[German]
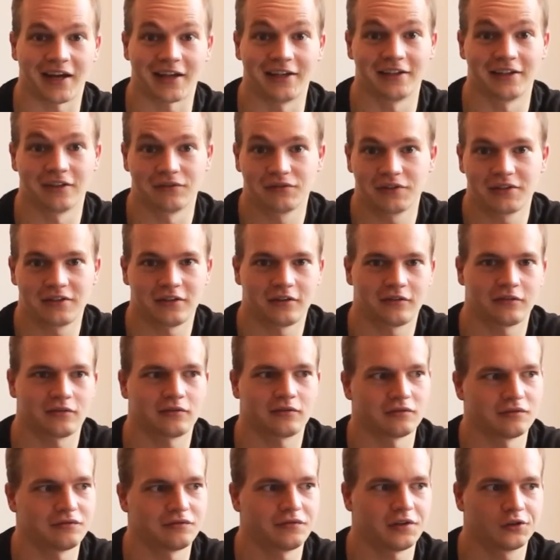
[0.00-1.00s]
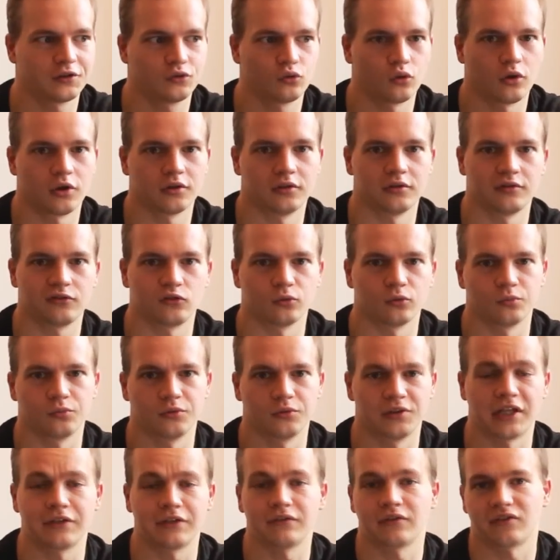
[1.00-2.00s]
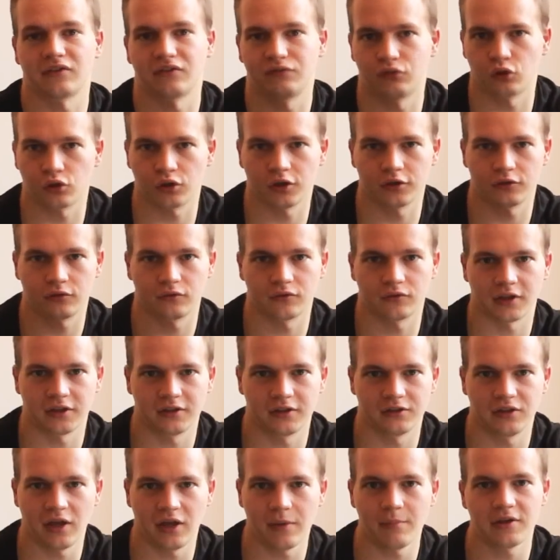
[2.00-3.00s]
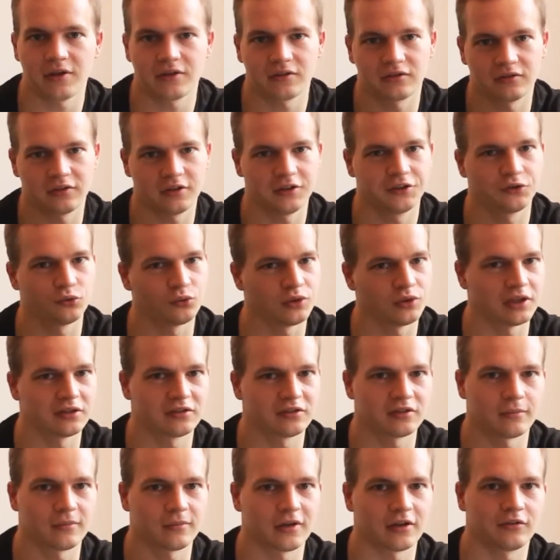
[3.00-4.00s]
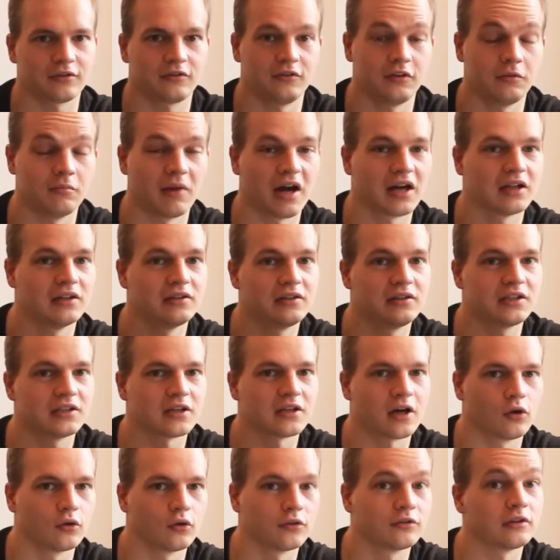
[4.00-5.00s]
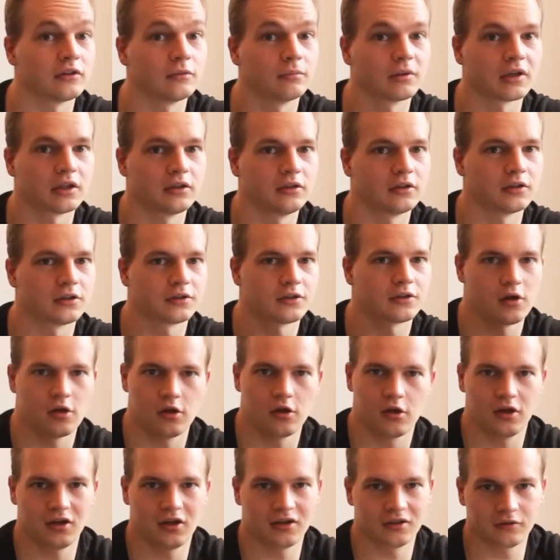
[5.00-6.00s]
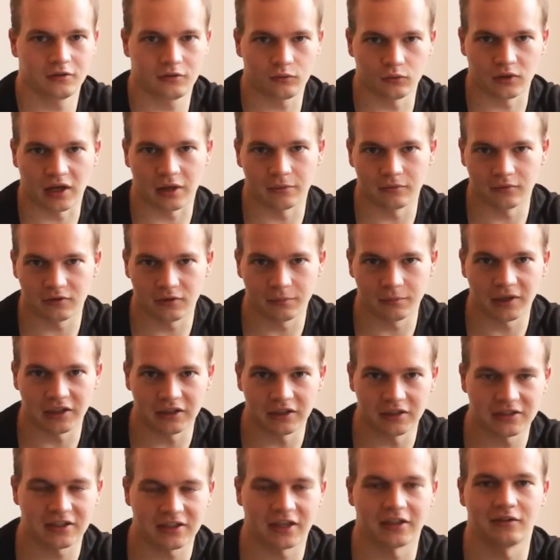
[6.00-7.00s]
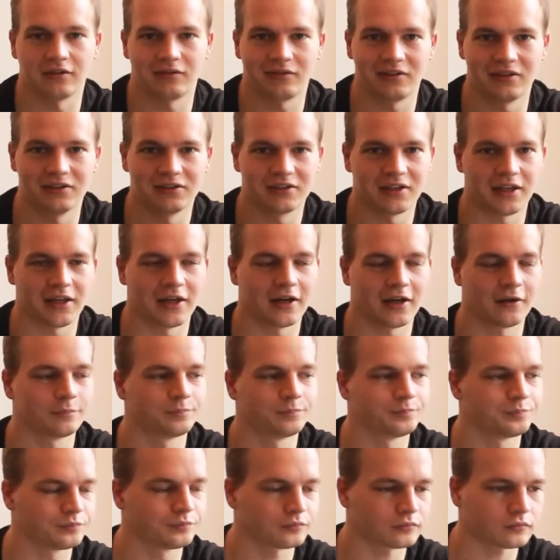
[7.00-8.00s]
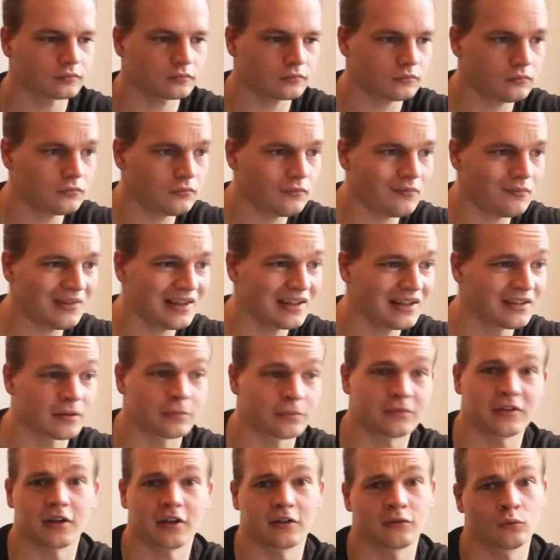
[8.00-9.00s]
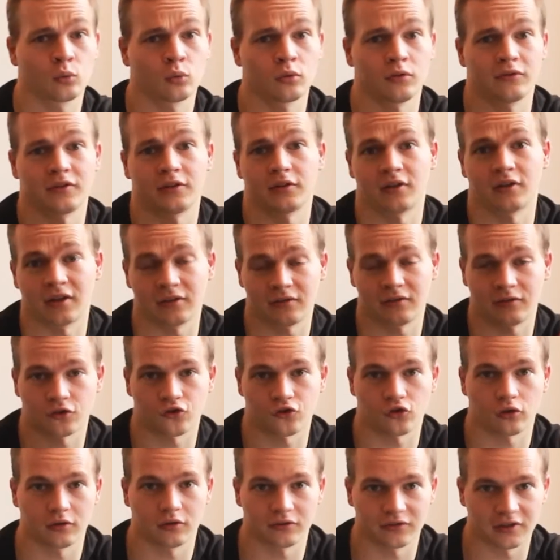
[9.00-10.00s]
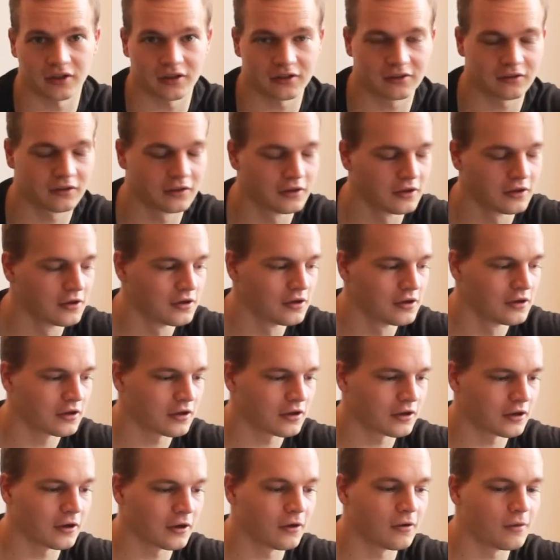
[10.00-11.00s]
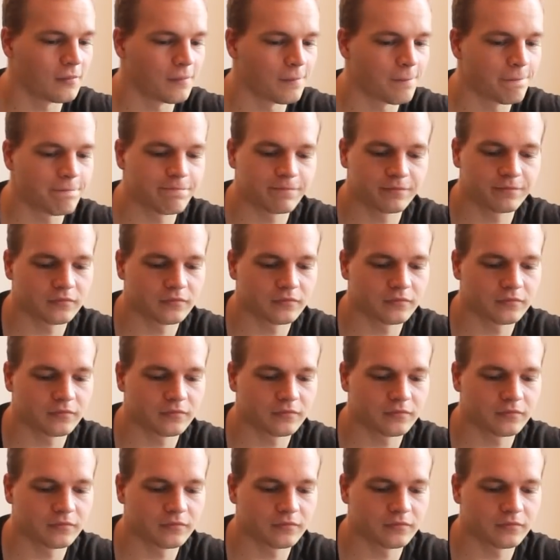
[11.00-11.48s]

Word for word: einer der wichtigsten Faktoren ist, um in etwas erfolgreich zu sein, nämlich die Dinge, die du jeden Tag machst, die machen dich aus, die bringen dich zu deinem, die bringen dich deinen Zielen näher. Selbst Aristoteles hat es ja schon gesagt, ähm,